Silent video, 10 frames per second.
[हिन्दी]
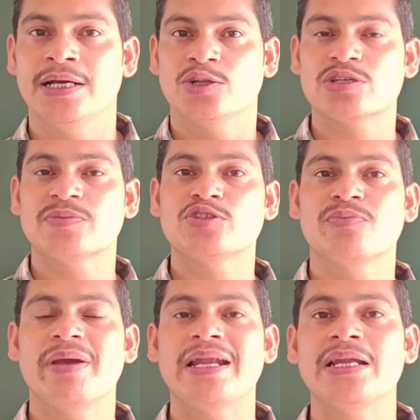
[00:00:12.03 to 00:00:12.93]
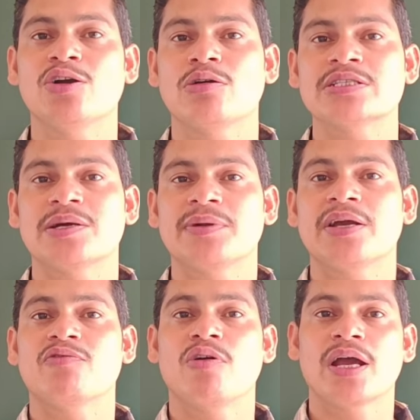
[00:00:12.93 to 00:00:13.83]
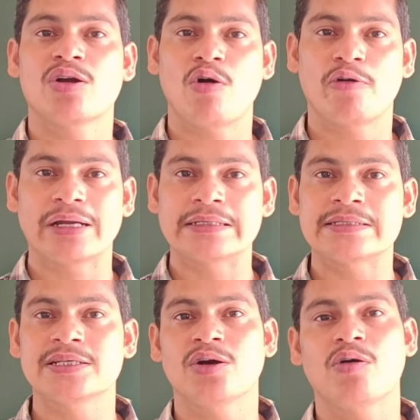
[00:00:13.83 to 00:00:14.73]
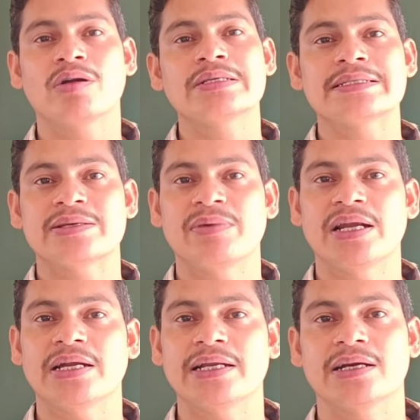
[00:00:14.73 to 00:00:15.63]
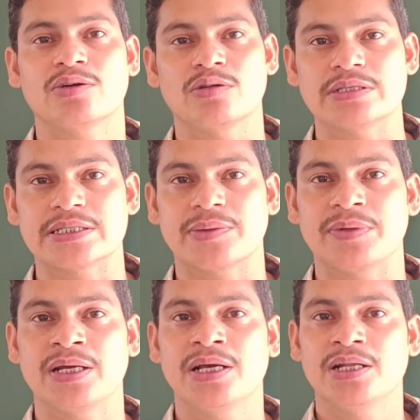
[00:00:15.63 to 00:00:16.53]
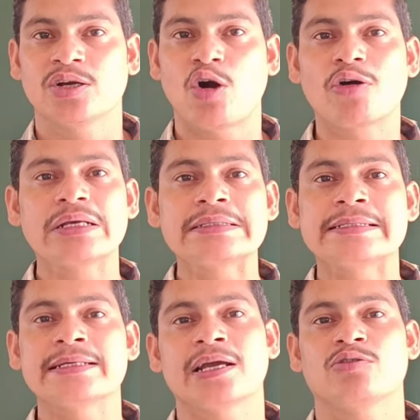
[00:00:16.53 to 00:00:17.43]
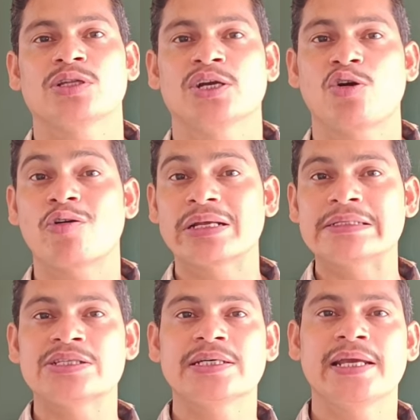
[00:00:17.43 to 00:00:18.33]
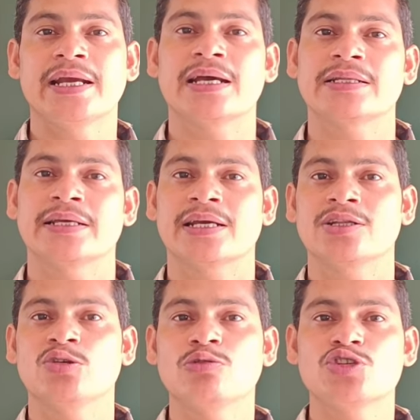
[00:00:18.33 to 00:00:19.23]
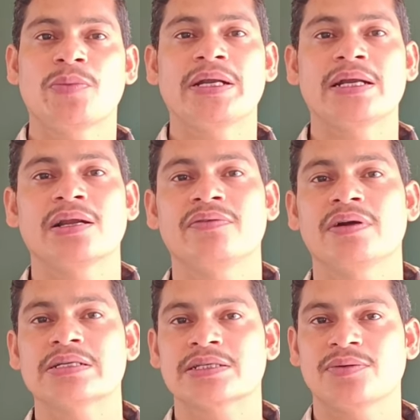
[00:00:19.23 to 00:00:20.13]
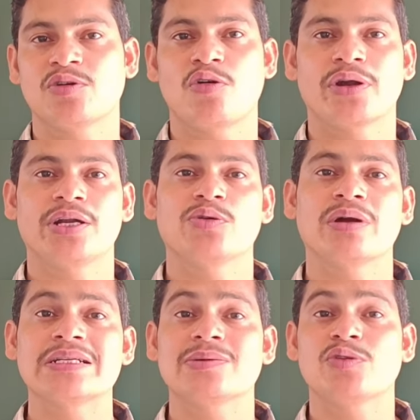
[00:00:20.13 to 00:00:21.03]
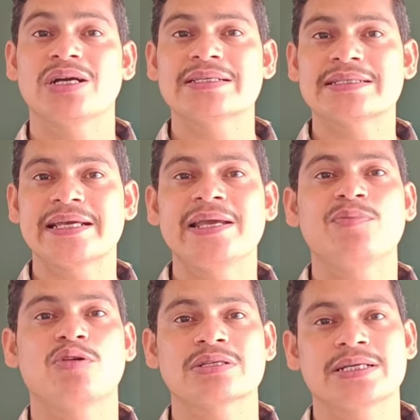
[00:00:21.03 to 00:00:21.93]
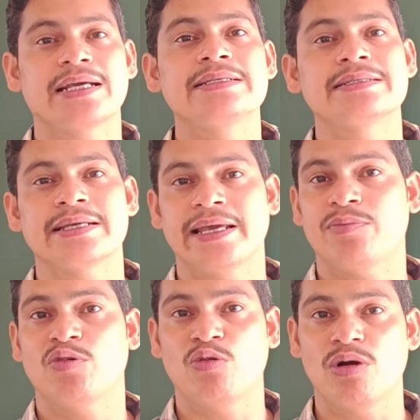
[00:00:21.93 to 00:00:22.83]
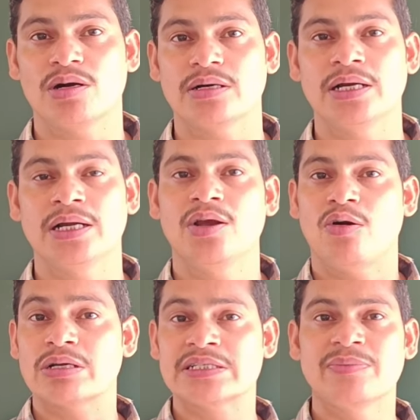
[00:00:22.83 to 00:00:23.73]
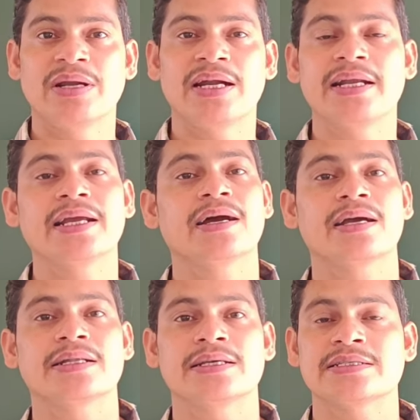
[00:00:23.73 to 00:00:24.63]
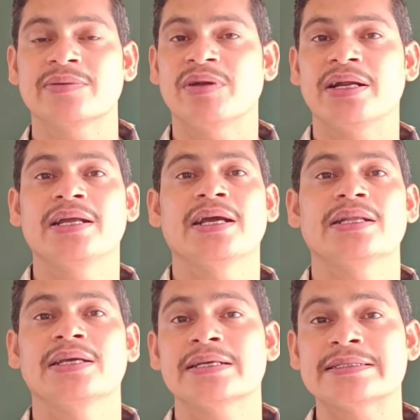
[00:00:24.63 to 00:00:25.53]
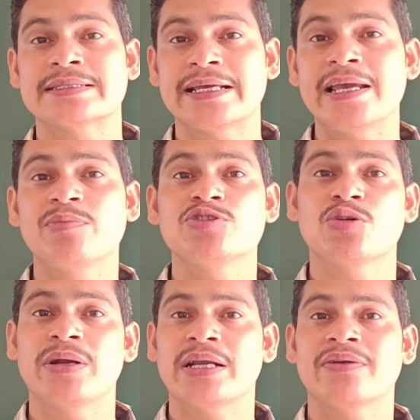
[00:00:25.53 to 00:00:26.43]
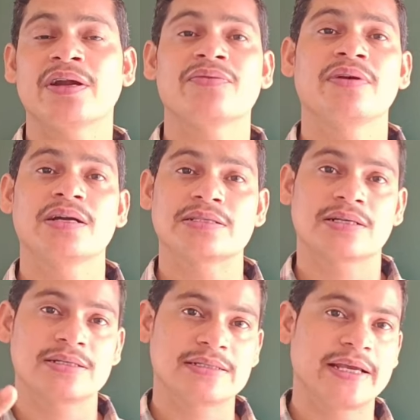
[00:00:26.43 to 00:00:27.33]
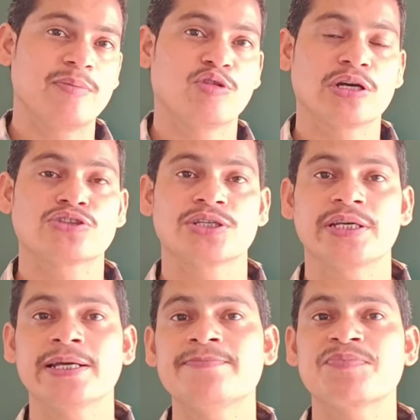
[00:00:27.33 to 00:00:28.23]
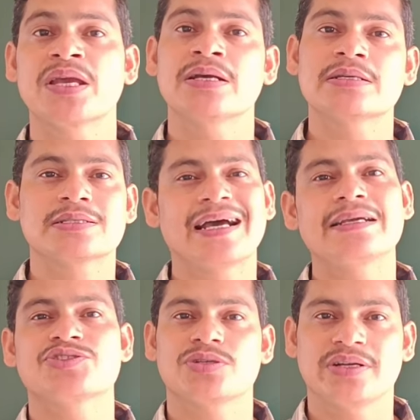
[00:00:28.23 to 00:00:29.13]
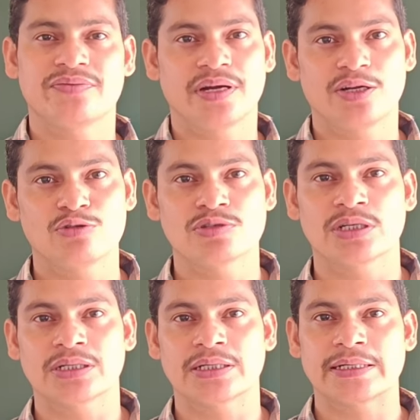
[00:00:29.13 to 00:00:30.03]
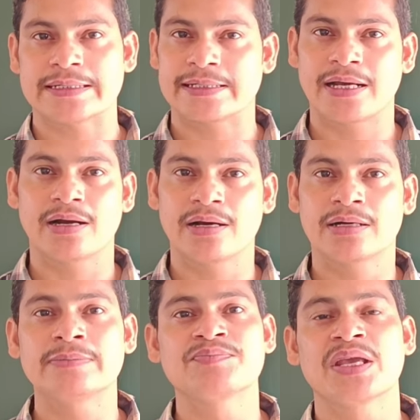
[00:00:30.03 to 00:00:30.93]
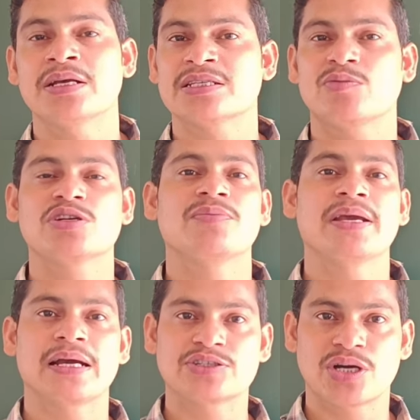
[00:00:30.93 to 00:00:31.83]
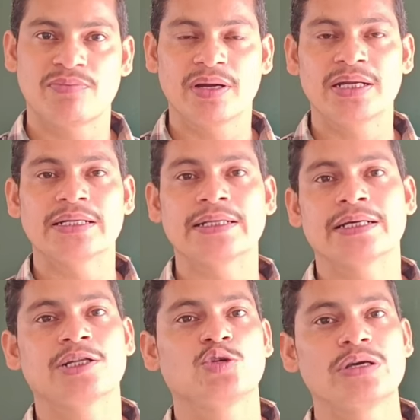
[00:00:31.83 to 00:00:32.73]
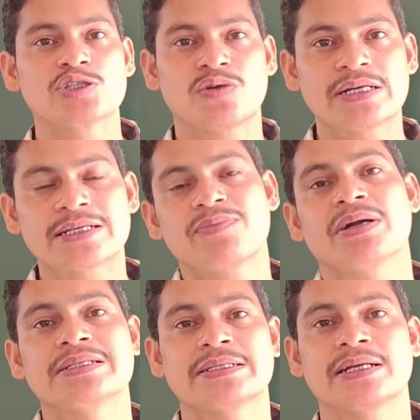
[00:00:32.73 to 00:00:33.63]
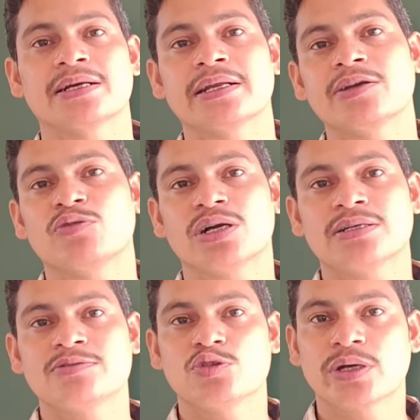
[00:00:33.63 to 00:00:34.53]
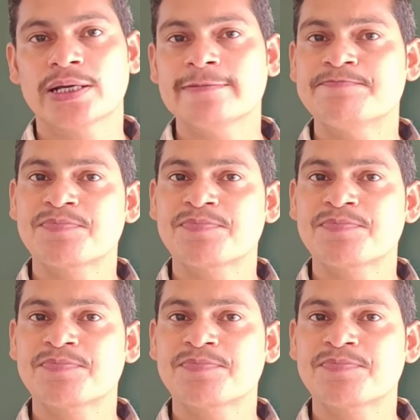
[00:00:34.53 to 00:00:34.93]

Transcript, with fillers: तो इसमें जो मेनली कॉन्सेप्ट है वो है कॉन्ग्रेंसी और सिमिलरिटी का कॉन्सेप्ट कॉन्ग्रेंसी क्या होते हैं कॉन्ग्रेंसी ये कहते हैं कि दो ज्योमेट्रिकल फिगर्स कब कॉन्ग्रेंट होंगे जब उनका सेप और साइज सेम होगा और सिमिलरिटी क्या कहते हैं सिमिलरिटी कहते हैं कि सेप ज्योमेट्रिकल फिगर्स का सेम होना चाहिए साइज डिफरेंट हो सकता है क्या कहा सपोज हम एक एग्जांपल लेते हैं दो स्क्वायर से आप कंसिडर करिए उनका जो है